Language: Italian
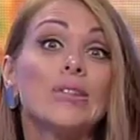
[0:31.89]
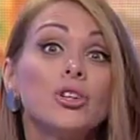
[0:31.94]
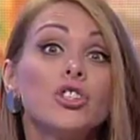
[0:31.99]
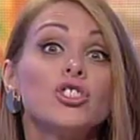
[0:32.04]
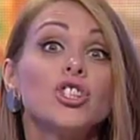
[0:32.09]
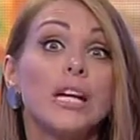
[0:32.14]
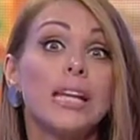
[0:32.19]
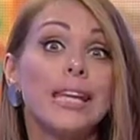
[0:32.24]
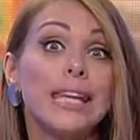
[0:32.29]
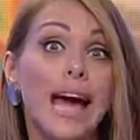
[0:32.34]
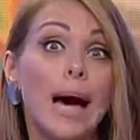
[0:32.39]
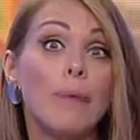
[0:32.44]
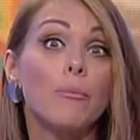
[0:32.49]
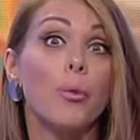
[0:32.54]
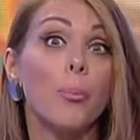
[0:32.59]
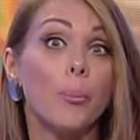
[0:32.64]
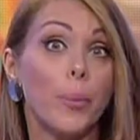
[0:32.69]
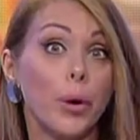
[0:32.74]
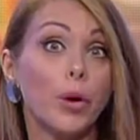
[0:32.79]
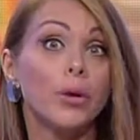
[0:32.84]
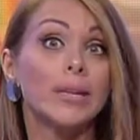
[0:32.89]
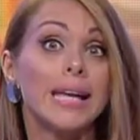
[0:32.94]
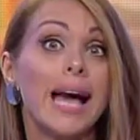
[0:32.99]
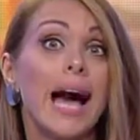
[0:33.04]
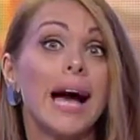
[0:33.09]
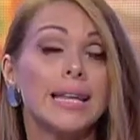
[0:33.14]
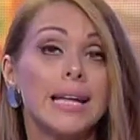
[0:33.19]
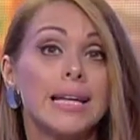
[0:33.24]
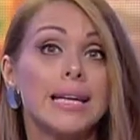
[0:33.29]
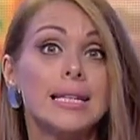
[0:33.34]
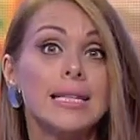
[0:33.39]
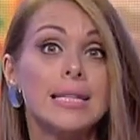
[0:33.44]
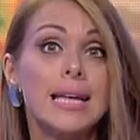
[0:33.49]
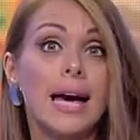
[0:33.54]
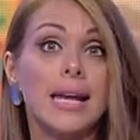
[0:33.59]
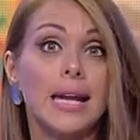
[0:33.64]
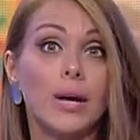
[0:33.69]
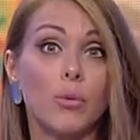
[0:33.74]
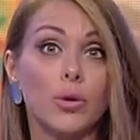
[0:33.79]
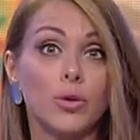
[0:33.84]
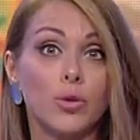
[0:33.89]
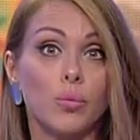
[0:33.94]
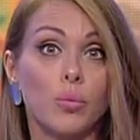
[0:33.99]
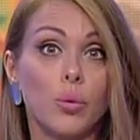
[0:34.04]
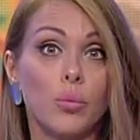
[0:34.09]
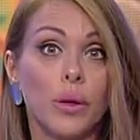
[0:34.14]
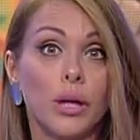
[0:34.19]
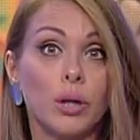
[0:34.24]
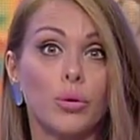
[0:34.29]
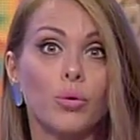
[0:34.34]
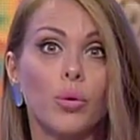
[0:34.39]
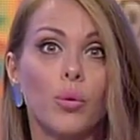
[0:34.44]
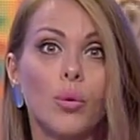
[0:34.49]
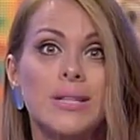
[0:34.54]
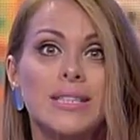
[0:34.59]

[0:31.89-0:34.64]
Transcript: Noi cerchiamo però di analizzare questo momento,